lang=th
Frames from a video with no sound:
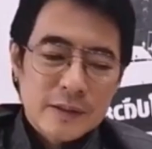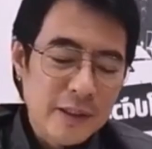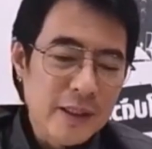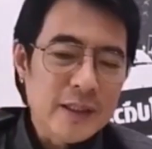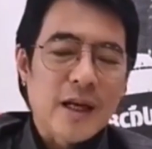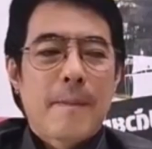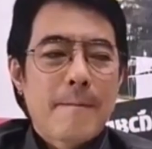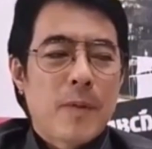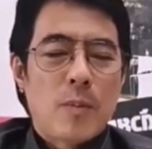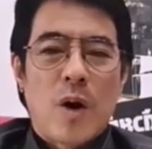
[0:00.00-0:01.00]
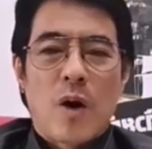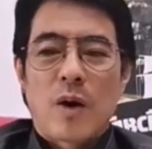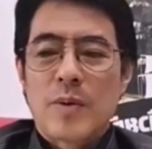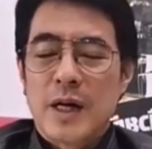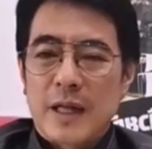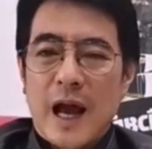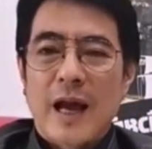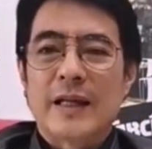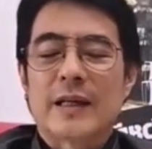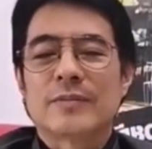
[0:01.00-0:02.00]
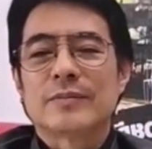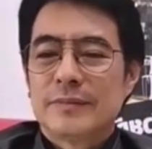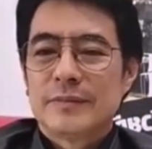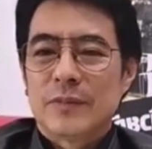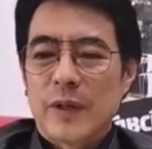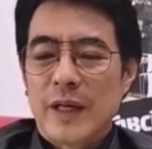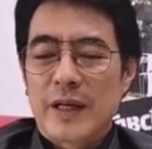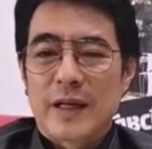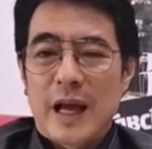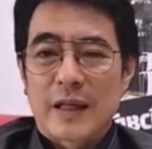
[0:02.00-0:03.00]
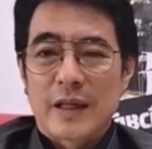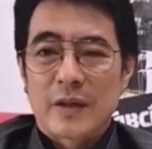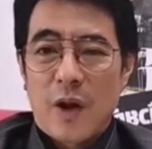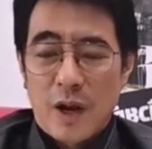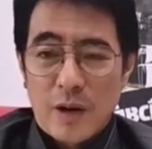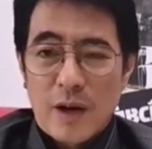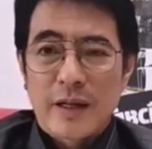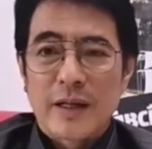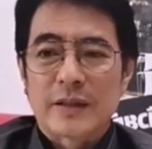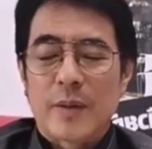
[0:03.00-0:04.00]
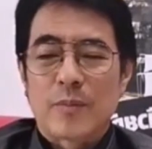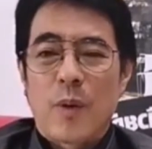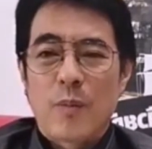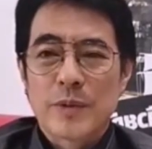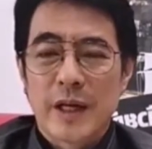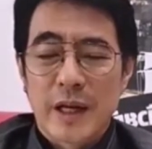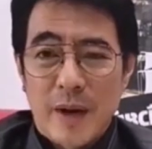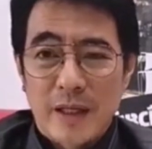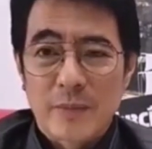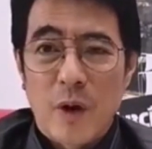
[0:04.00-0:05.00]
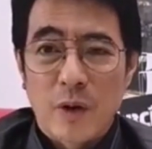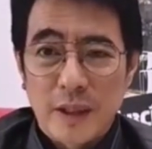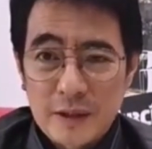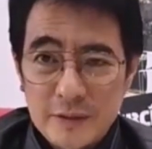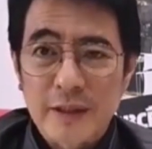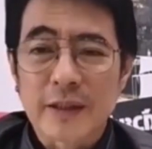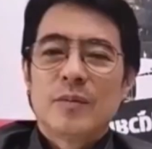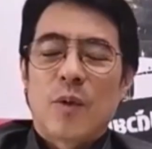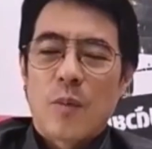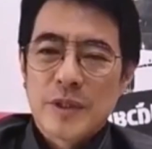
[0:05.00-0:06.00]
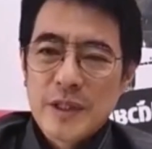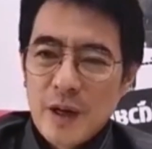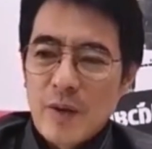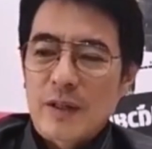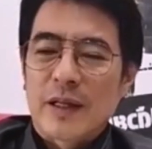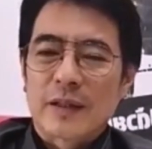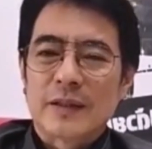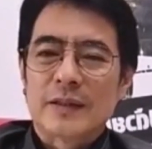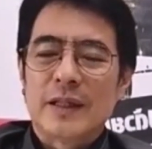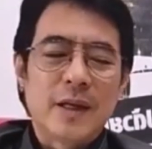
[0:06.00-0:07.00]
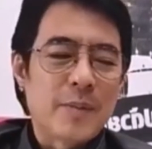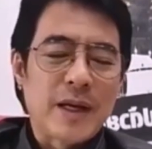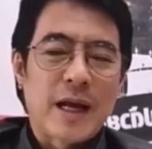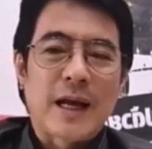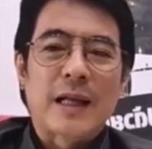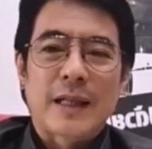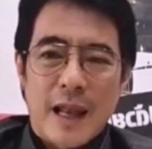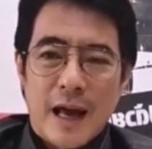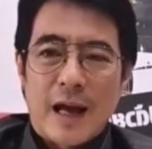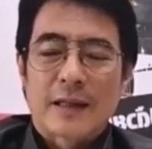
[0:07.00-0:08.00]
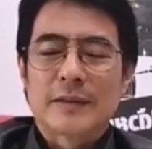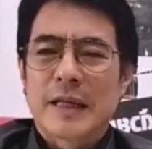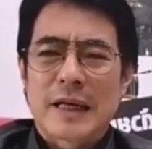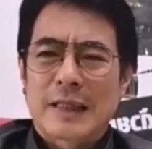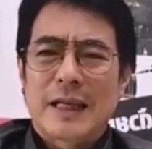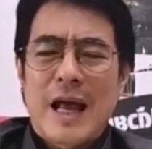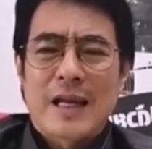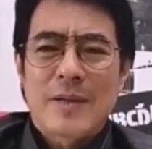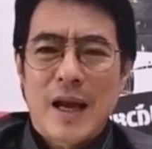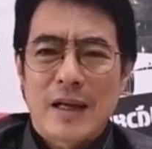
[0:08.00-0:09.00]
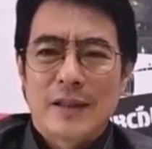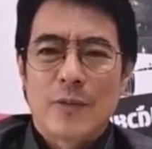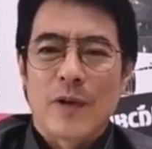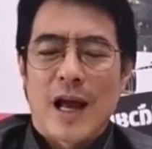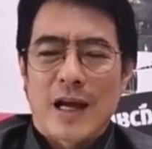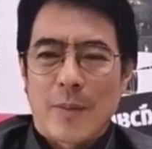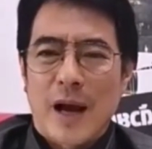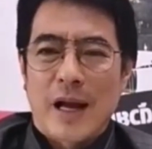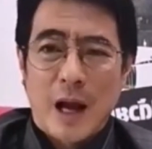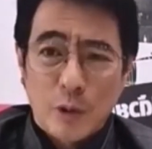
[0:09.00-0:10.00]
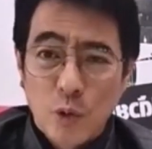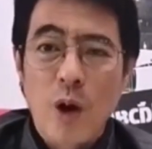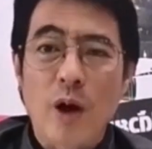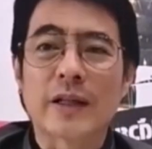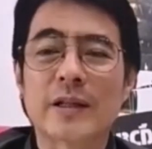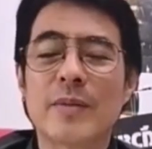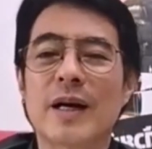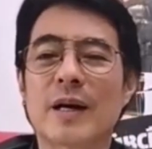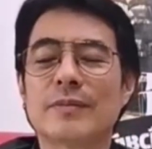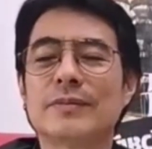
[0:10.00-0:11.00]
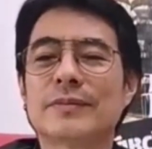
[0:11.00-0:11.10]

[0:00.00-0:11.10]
ทีนี้ผมมองว่าเพื่อไทยนะครับวันนี้กำลังจะล่อแร่ๆเนี่ยแต่ผมเชื่อในมันสมองทักษิณนะผมเชื่อว่าทักษิณสิ่งนี้เป็นนักการตลาดนักการตลาดนี่แม่งถึงเวลาขับขันเอาตัวรอดได้เสมอครับ